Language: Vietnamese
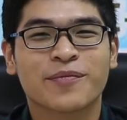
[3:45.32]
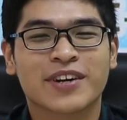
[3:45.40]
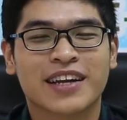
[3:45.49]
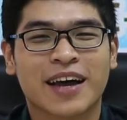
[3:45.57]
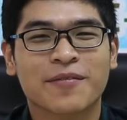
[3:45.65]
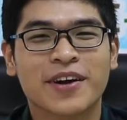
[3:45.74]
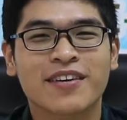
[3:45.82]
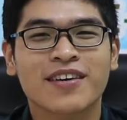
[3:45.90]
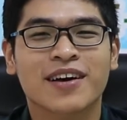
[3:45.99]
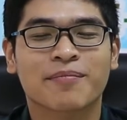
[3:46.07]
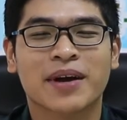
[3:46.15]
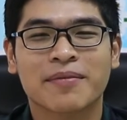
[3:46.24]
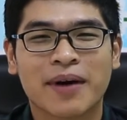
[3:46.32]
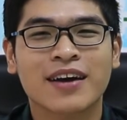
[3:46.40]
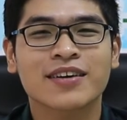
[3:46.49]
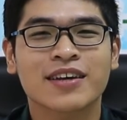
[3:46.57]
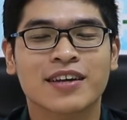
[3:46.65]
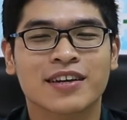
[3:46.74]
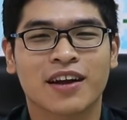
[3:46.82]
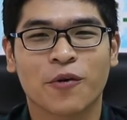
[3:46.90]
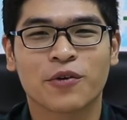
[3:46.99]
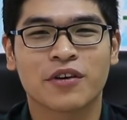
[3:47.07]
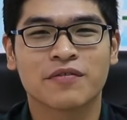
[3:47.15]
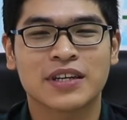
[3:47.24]
mình cảm thấy rất là may mắn khi
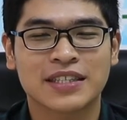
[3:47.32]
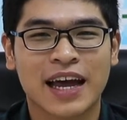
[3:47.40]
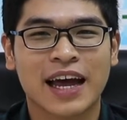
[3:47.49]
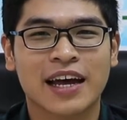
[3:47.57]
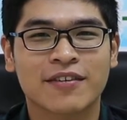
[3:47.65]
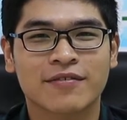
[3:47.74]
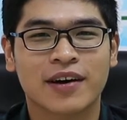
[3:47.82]
đậu được visa